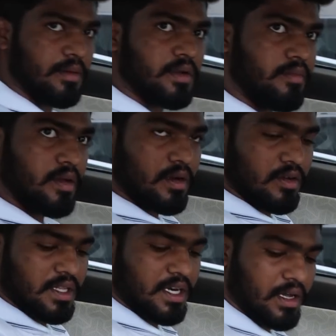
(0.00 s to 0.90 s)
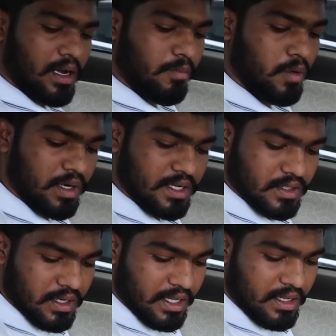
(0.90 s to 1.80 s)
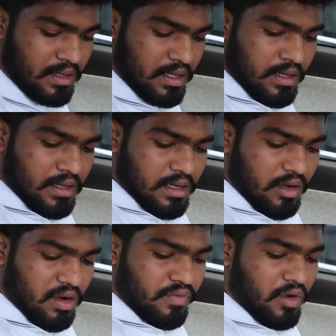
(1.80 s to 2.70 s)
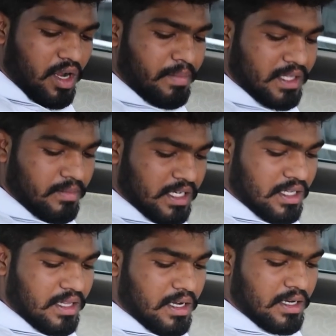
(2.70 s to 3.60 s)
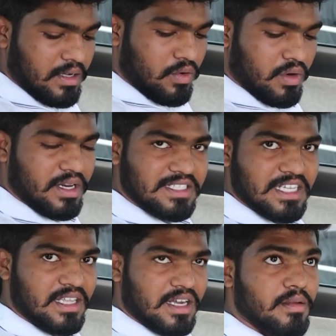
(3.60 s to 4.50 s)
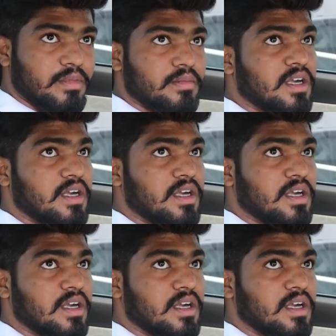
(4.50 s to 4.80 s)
చాలా ప్రీమియంగా ఉంది ఇక్కడ కప్ హోల్డర్స్ ఉన్నాయి ఒక ఫుల్ కప్ అయితే పట్టదు కానీ కూల్ డ్రింక్స్ అయితే ఇక్కడ మీరు